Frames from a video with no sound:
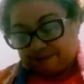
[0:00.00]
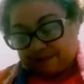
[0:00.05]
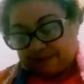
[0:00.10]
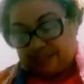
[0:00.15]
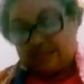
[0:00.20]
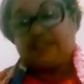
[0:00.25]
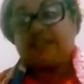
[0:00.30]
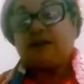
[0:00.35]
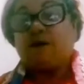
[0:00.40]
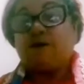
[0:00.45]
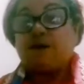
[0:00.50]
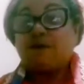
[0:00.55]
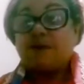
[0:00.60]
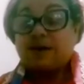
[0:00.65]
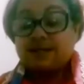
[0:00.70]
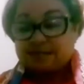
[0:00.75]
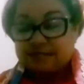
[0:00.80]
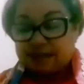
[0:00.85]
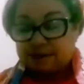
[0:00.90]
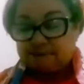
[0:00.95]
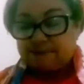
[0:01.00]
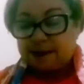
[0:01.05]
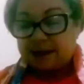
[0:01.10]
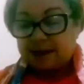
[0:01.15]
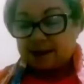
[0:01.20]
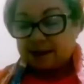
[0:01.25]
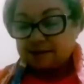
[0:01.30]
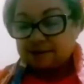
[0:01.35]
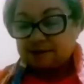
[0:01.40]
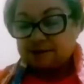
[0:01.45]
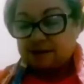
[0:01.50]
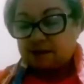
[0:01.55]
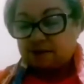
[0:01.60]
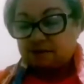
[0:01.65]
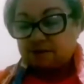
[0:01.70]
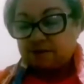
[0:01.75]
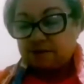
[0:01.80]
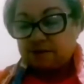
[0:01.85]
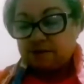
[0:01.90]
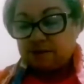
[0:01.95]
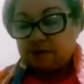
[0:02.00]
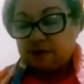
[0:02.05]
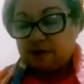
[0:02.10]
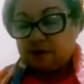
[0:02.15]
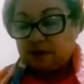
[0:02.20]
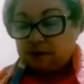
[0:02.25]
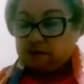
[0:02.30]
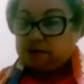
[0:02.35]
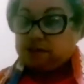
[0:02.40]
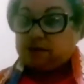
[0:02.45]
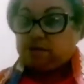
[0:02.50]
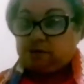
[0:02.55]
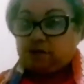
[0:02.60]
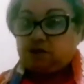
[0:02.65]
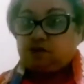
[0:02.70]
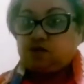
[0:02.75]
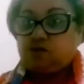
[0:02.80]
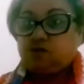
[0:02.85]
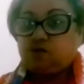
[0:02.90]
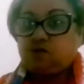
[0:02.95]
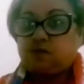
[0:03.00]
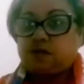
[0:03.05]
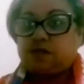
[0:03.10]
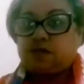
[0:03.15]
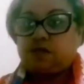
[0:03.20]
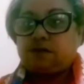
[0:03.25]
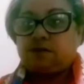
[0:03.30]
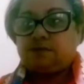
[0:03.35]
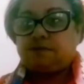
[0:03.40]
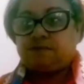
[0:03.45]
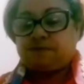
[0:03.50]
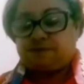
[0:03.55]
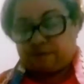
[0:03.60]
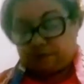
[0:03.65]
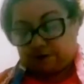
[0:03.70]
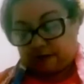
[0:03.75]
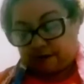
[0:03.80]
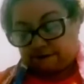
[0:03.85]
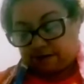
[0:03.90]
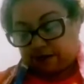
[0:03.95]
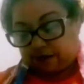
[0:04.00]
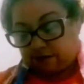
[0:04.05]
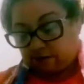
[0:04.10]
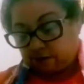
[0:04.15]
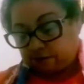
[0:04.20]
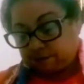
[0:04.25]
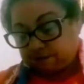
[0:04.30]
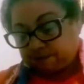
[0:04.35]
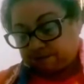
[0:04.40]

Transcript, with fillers: Então é uma separação de misturas, tá vendo?